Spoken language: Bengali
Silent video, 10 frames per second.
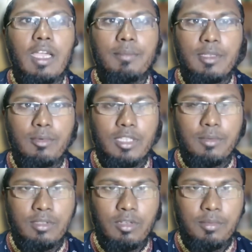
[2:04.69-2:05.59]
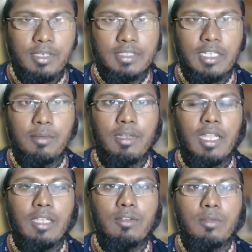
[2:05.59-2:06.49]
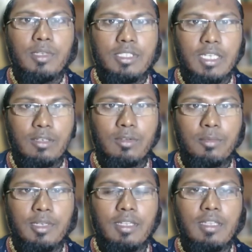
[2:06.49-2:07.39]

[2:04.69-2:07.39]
আপনার মতামত কমেন্টে জানাবেন লাইক করবেন শেয়ার করবেন